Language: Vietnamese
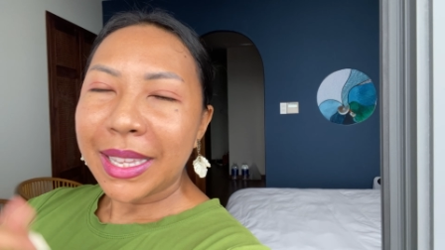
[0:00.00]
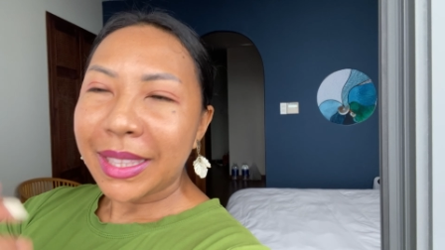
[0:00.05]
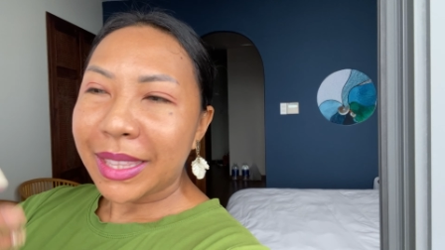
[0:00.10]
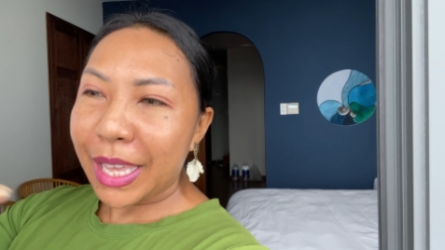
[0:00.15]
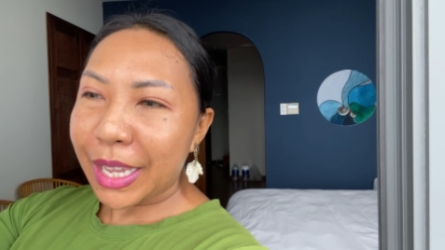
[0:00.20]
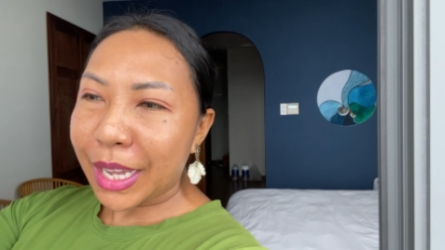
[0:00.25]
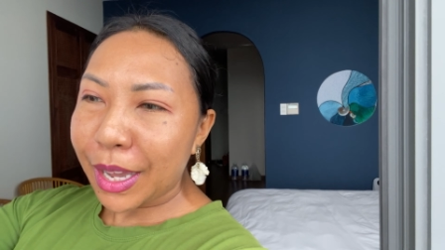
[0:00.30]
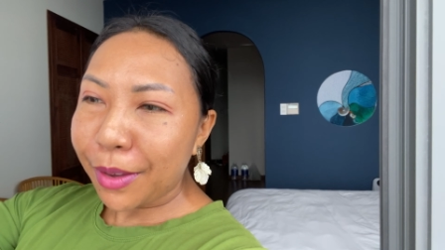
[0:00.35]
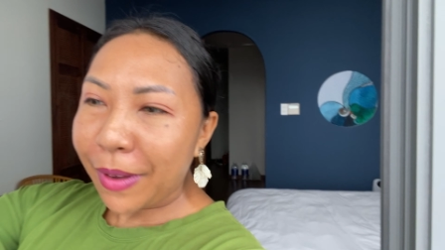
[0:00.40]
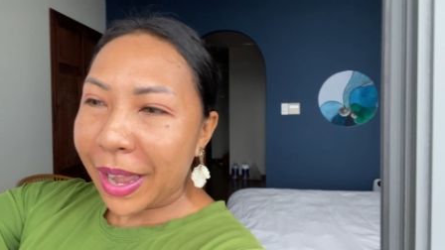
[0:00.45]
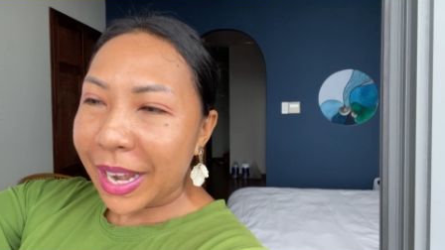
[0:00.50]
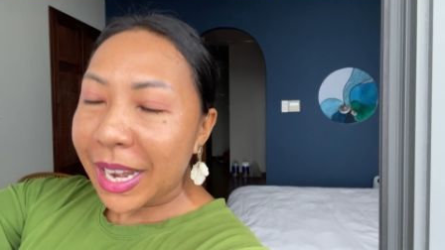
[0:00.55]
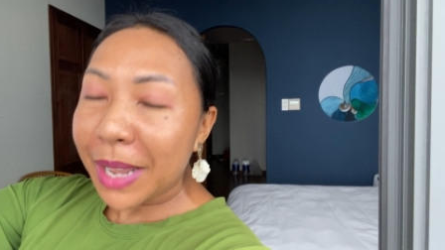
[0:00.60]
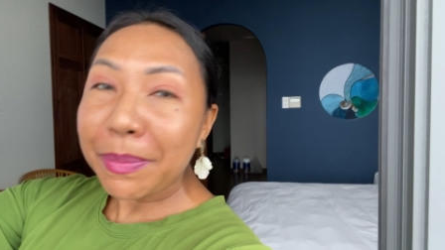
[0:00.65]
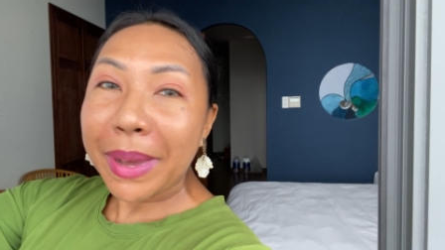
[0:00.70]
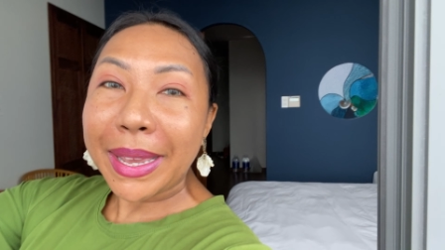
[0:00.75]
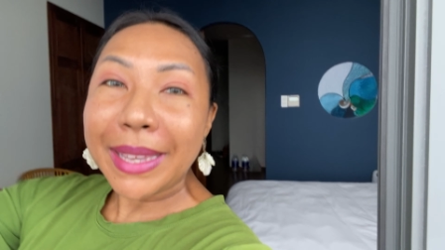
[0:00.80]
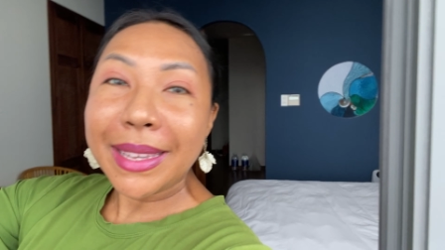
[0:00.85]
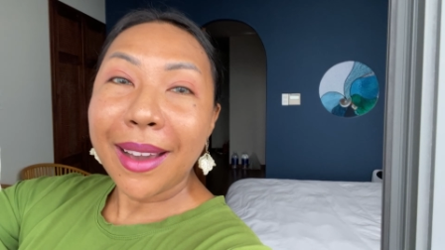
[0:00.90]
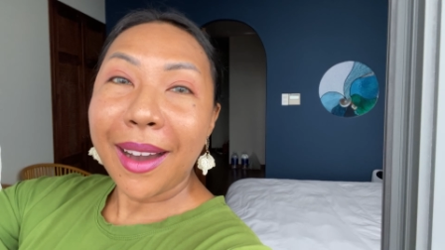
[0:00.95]
thì có phải là
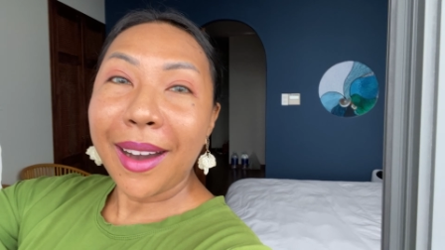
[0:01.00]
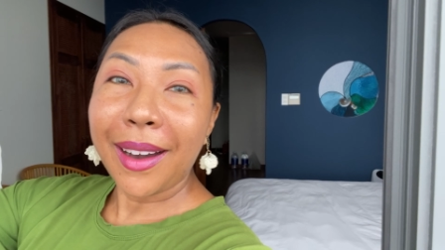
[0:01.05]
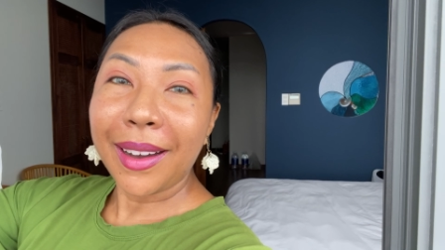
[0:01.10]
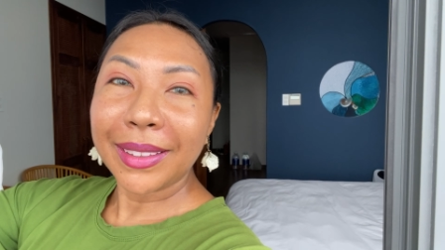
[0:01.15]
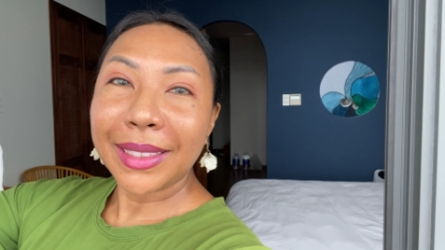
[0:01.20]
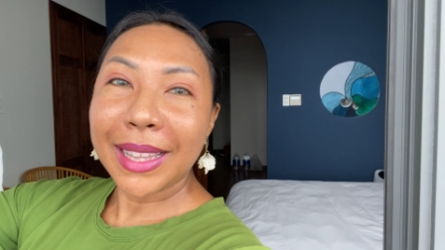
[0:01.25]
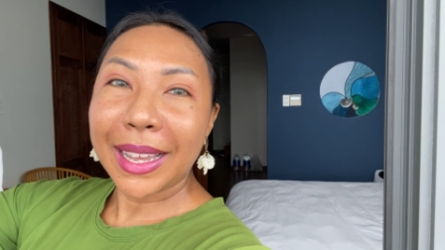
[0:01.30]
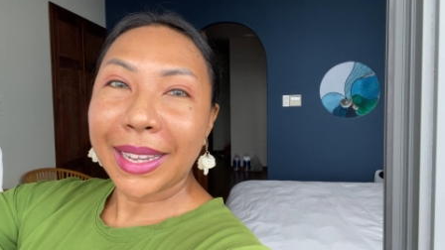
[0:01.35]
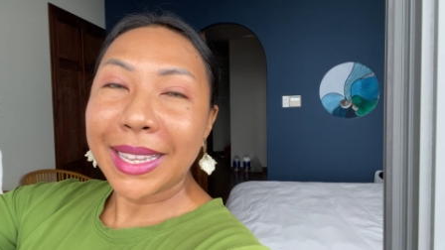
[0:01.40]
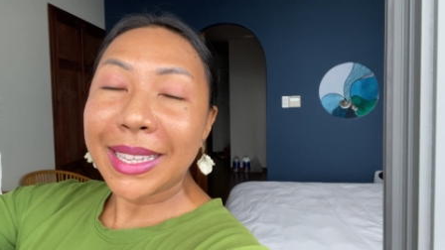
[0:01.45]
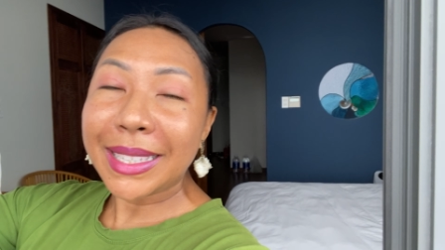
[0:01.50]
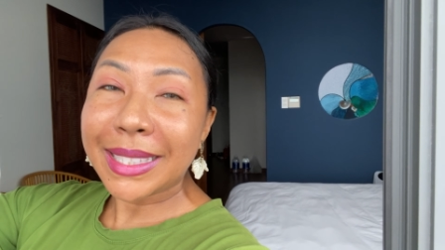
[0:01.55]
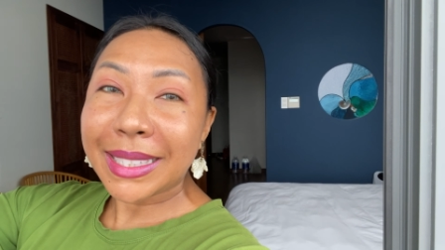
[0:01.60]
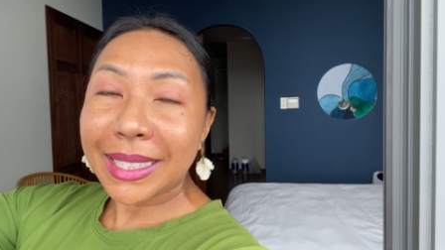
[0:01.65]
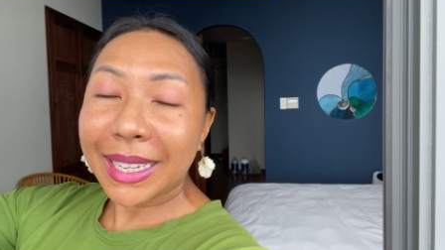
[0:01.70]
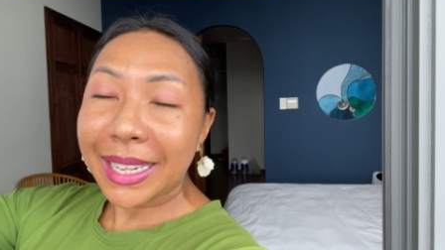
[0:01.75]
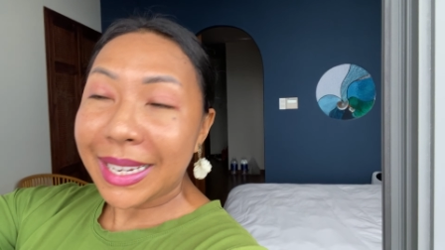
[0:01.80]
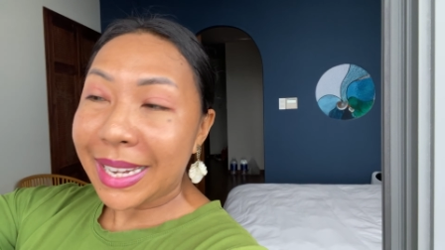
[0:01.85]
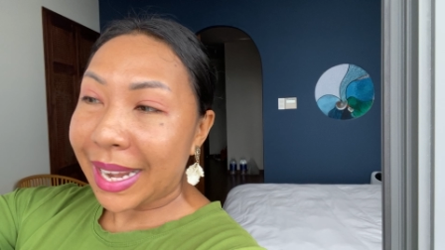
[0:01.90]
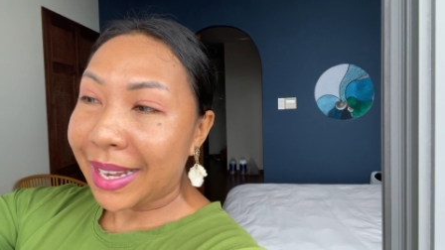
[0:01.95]
bây giờ là cái
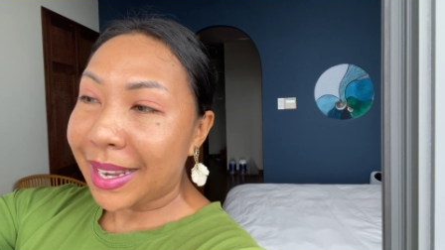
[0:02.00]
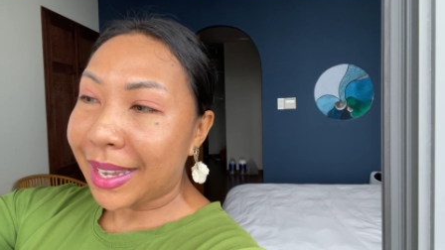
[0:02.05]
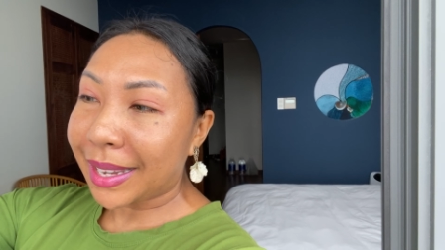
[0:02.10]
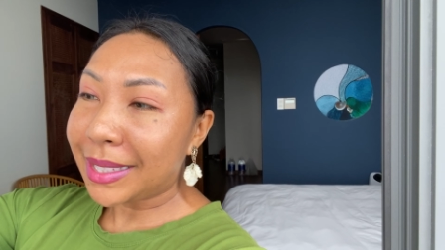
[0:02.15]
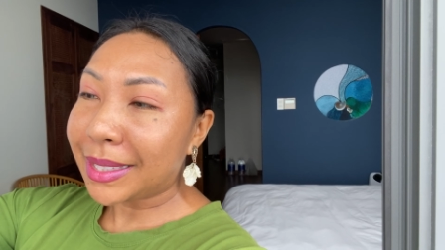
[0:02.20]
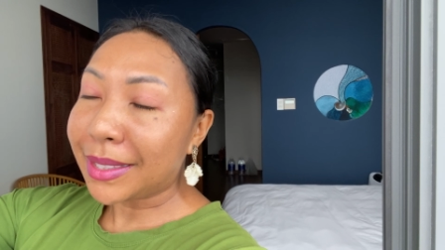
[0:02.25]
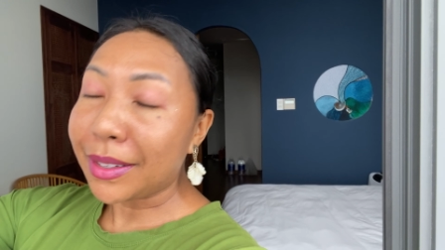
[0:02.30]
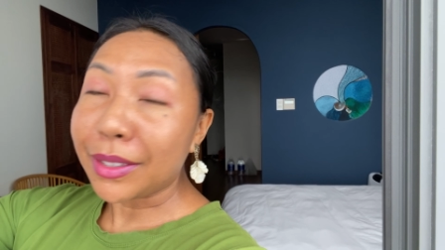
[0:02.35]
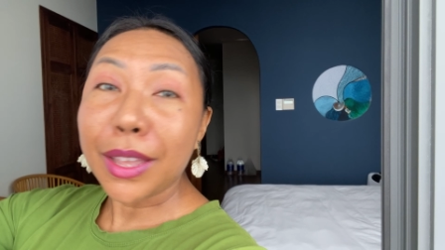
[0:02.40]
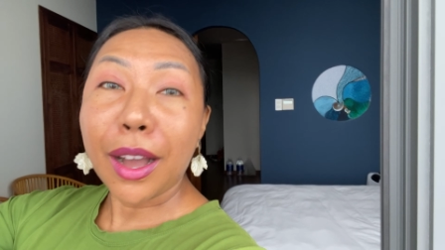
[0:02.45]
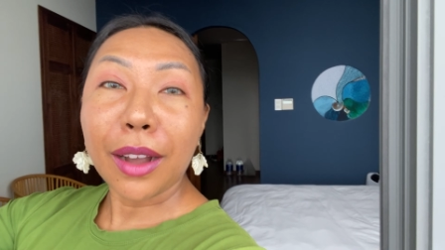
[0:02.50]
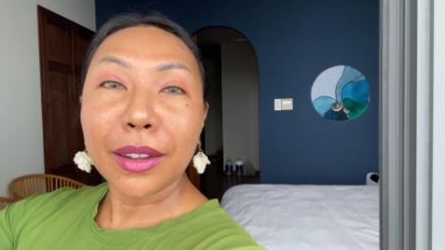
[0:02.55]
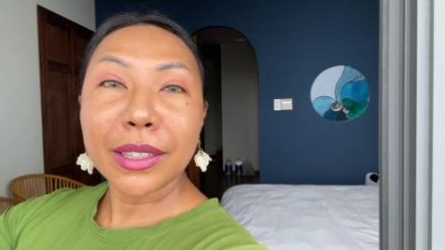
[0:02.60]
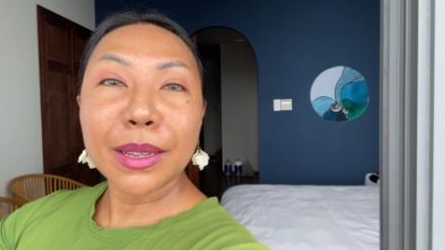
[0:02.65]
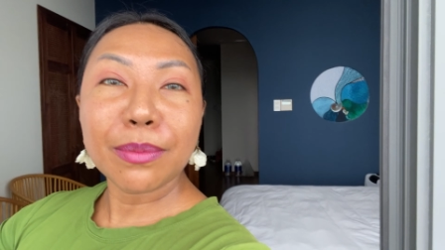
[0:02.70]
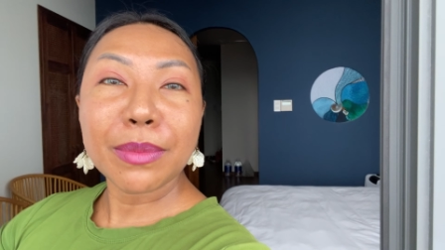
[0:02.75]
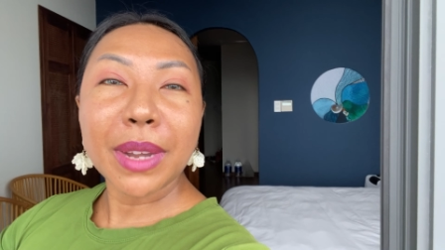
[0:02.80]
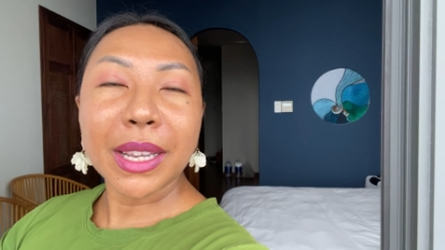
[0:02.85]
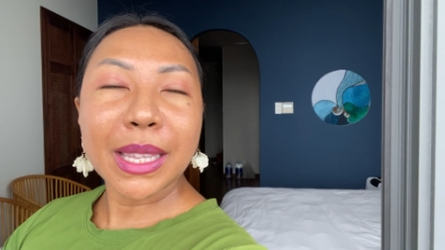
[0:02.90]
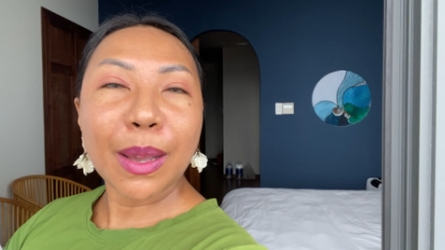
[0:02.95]
cái này là cái sự thật
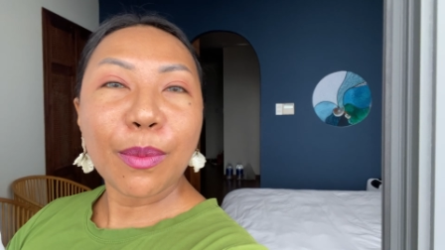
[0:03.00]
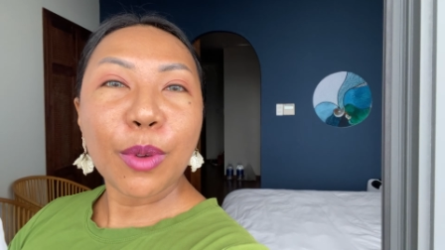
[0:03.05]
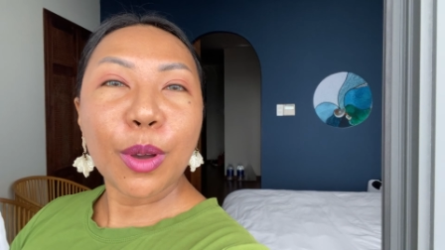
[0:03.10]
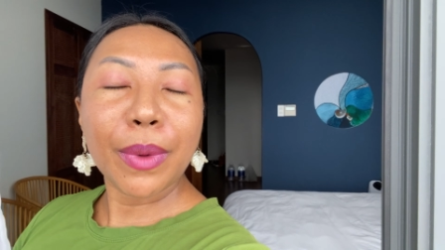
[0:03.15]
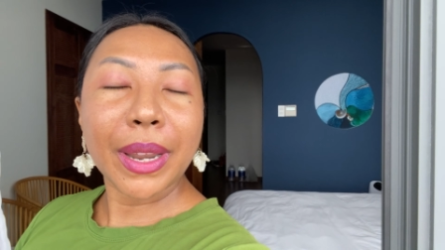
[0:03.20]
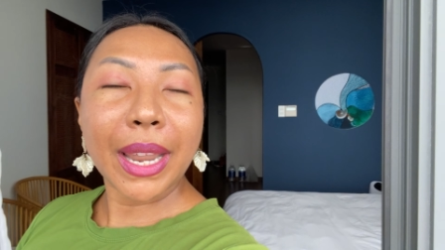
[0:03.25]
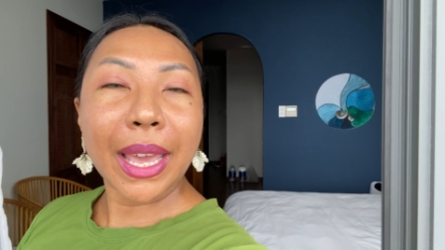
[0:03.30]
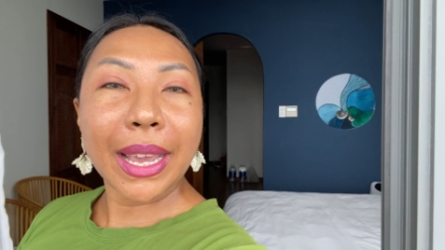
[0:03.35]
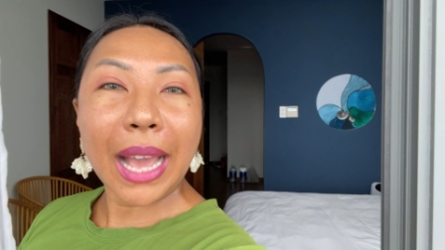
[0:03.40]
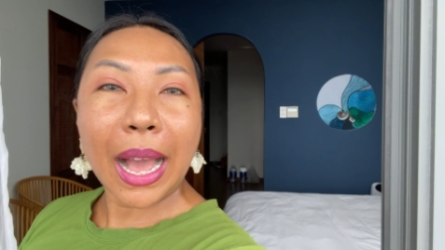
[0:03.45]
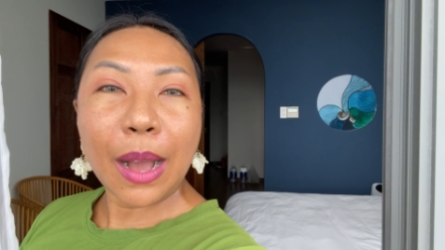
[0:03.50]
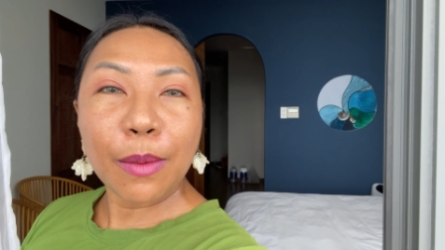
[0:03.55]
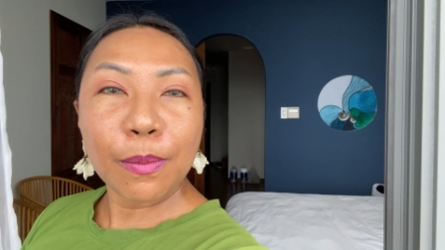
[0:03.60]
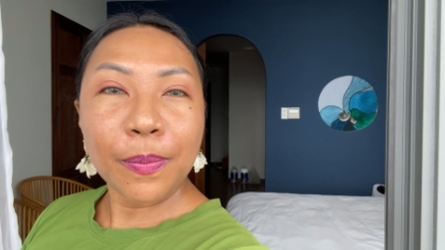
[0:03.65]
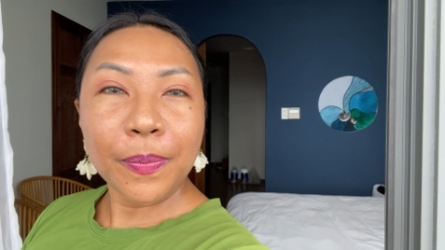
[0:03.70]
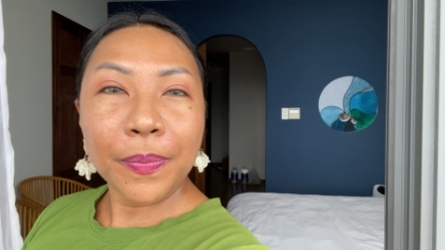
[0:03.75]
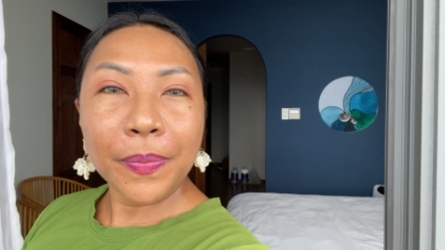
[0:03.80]
trong đời sống của mình hay không